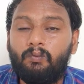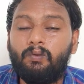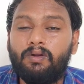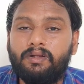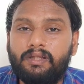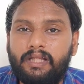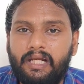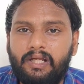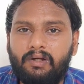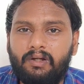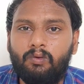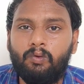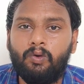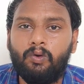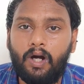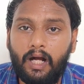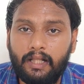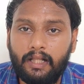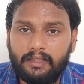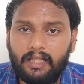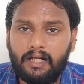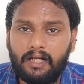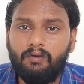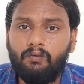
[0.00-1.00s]
கூட தெரியும்
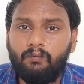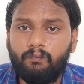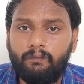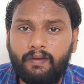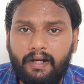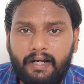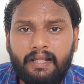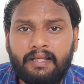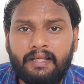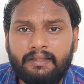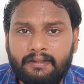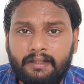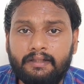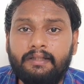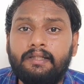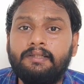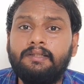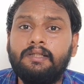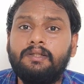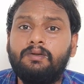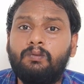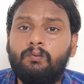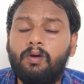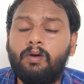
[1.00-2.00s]
அந்த அளவுக்கு விரலே
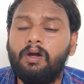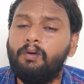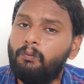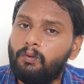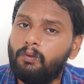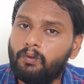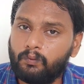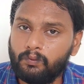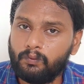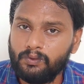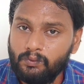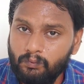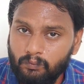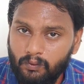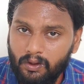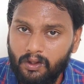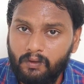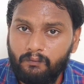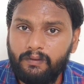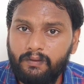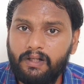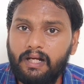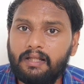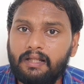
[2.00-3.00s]
செதஞ்சது கூட அவங்களுக்கு வந்து
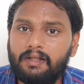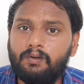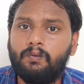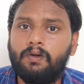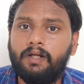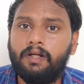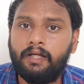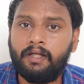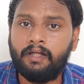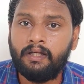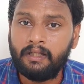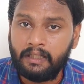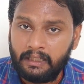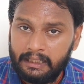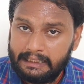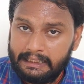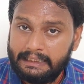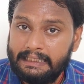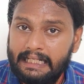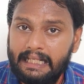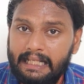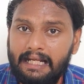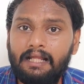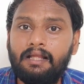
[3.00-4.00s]
உணர்வு இல்லாத ஒரு
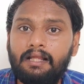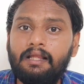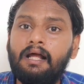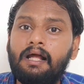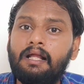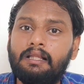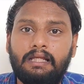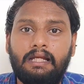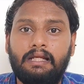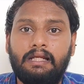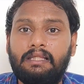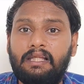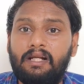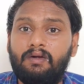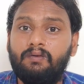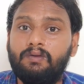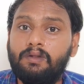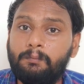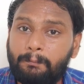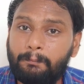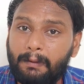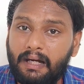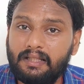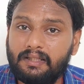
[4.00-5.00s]
நிலையில தான் அந்த இடத்துல
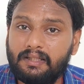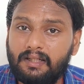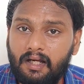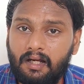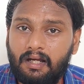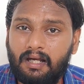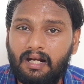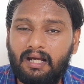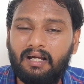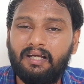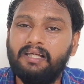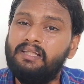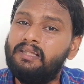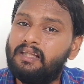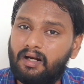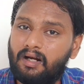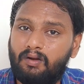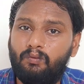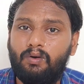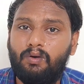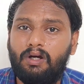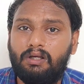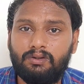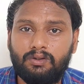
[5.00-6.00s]
வந்து பாதுகாக்கிறாங்க இந்த
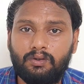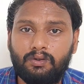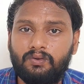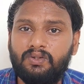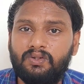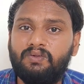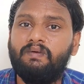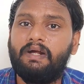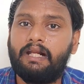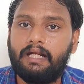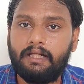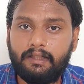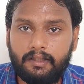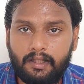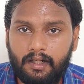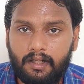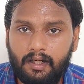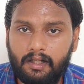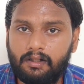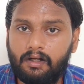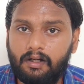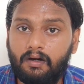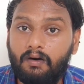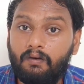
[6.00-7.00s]
அளவுக்கு கஷ்டம் வந்து வேற எந்த
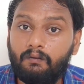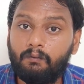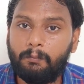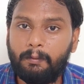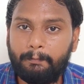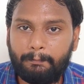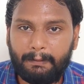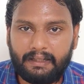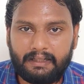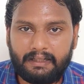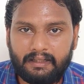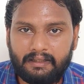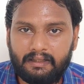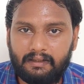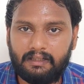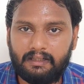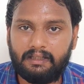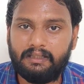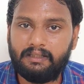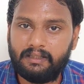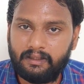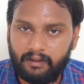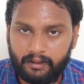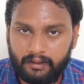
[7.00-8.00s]
நாட்டு ராணுவமே பட்டதில்லை
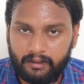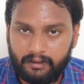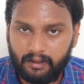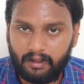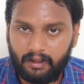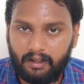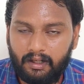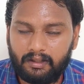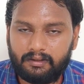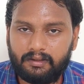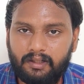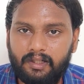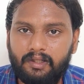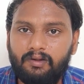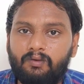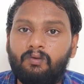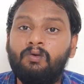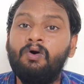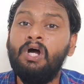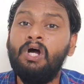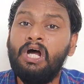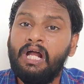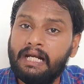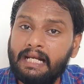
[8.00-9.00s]
இந்த இந்த காலத்திலையும்
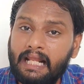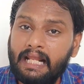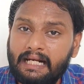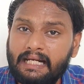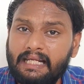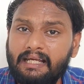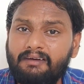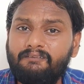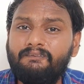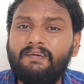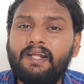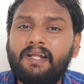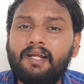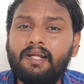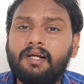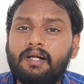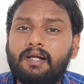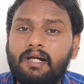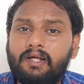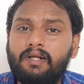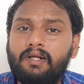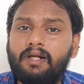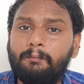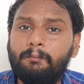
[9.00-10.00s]
நிறைய
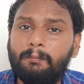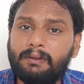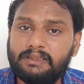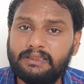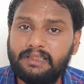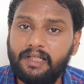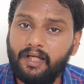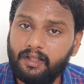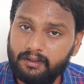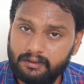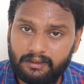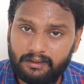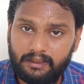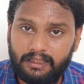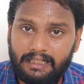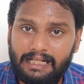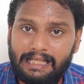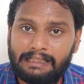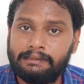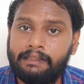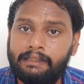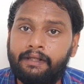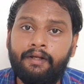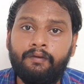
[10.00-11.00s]
வீரர்களையும் நம்ம சியாசின்
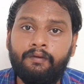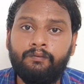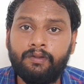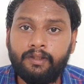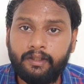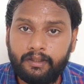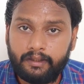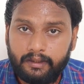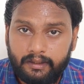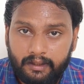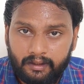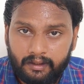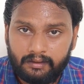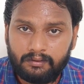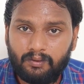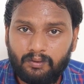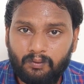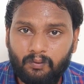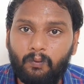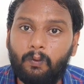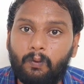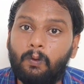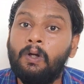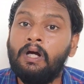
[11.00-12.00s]
கிளாசியர்ல வந்து
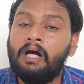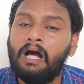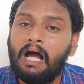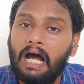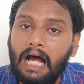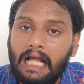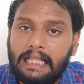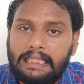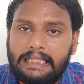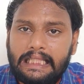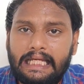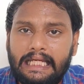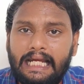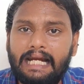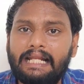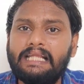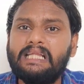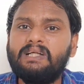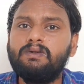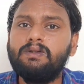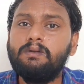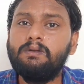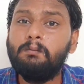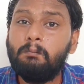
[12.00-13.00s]
இறந்திருக்கோம் அந்த இடத்த
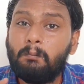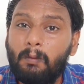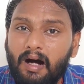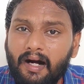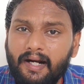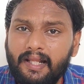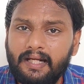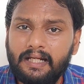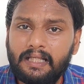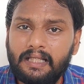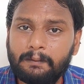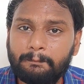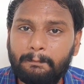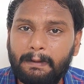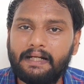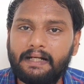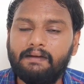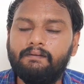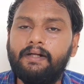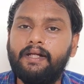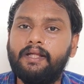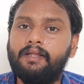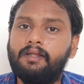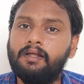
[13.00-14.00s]
வந்து மாடர்னைஸ் பண்ண
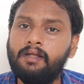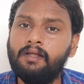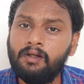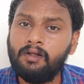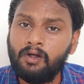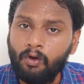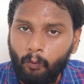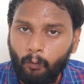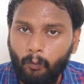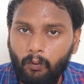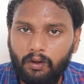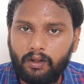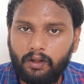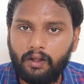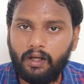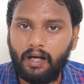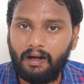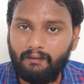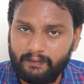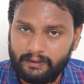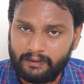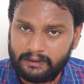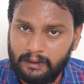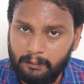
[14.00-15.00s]
வேண்டியது ஒரு
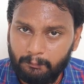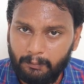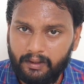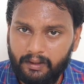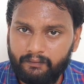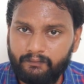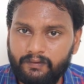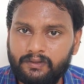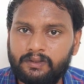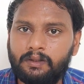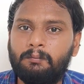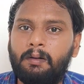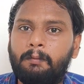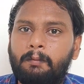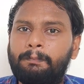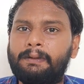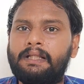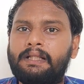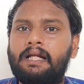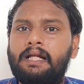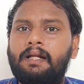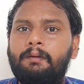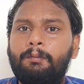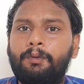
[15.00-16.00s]
அவசியமான விஷயம்
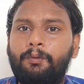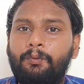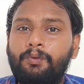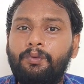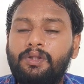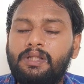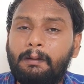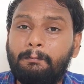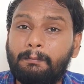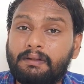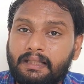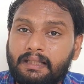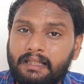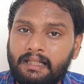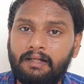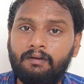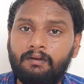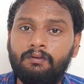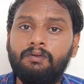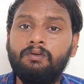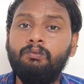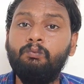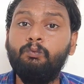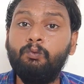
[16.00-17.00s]
அப்பதான் நமக்கு வந்து நம்ம
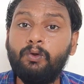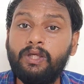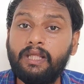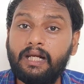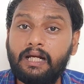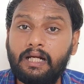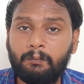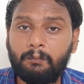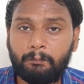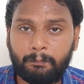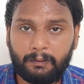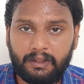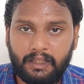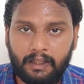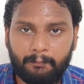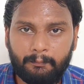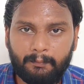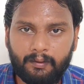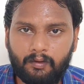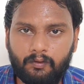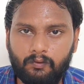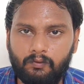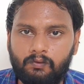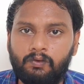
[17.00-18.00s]
சைட்ல வந்து உயிரிழப்பு இல்லாம
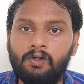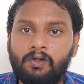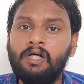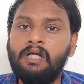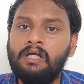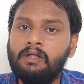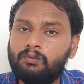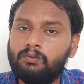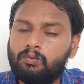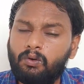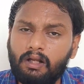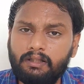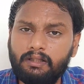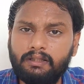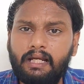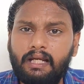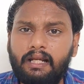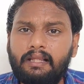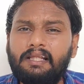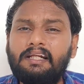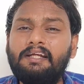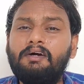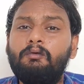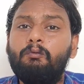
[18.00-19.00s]
இருக்கும் ஸோ அந்த
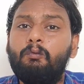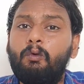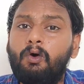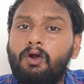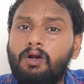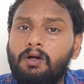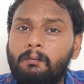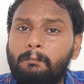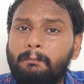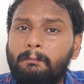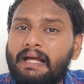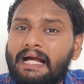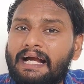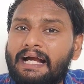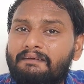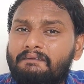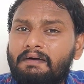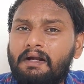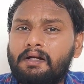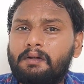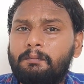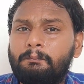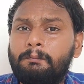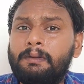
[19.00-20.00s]
இடத்துல ஒரு
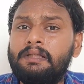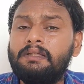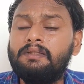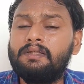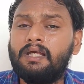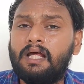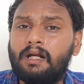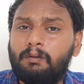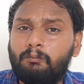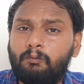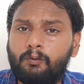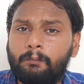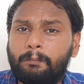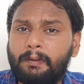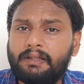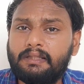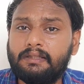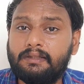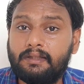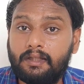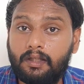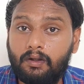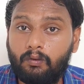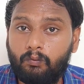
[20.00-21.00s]
மெகாவாட் மின்சாரம்
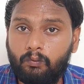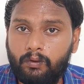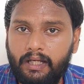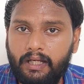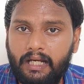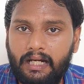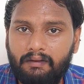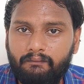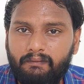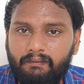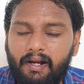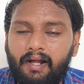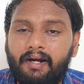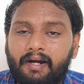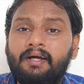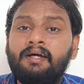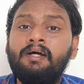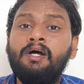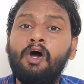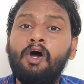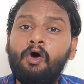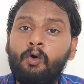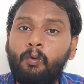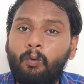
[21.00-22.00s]
உற்பத்தி செய்யக்கூடிய அளவிலான
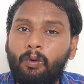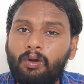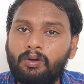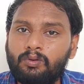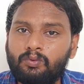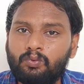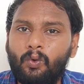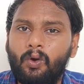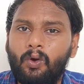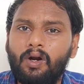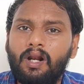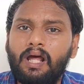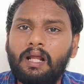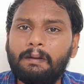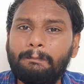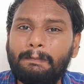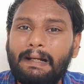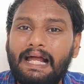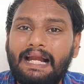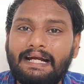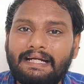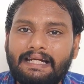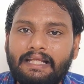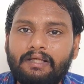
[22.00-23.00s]
ஒரு சோலார்
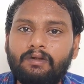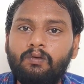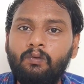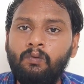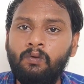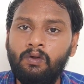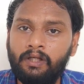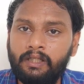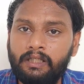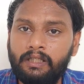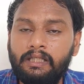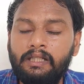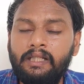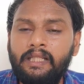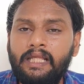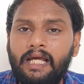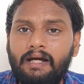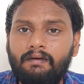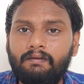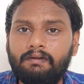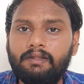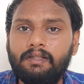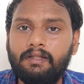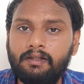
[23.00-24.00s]
பிளான்ட்டையும் இந்தியா
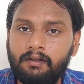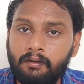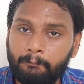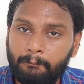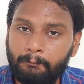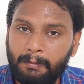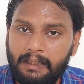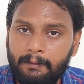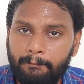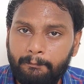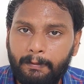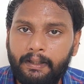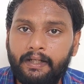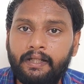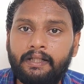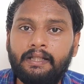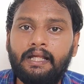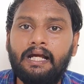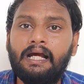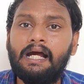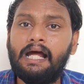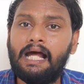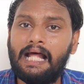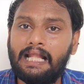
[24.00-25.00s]
வந்து பில்ட்
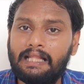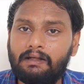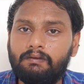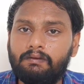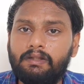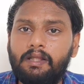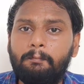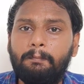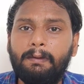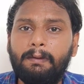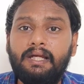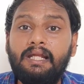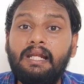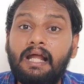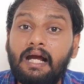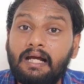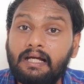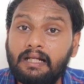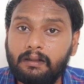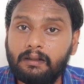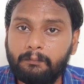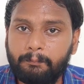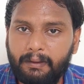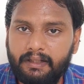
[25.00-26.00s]
பண்ணியிருந்தாங்க அதை வந்து இப்ப
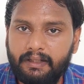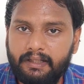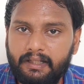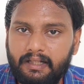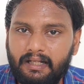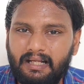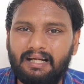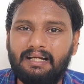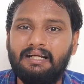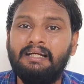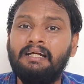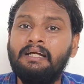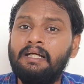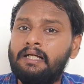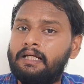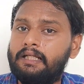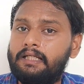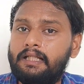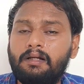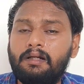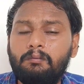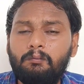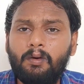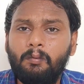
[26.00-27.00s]
இனாகிரேட் பண்ணியிருக்காங்க
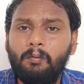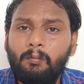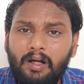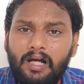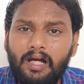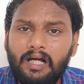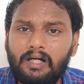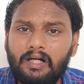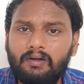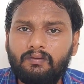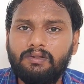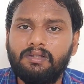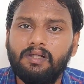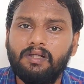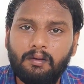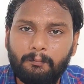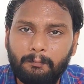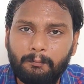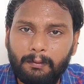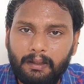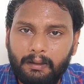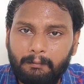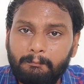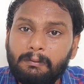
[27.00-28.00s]
இதன் மூலமா அங்க வந்து
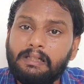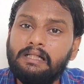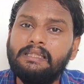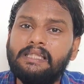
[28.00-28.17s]
நம்ம மின்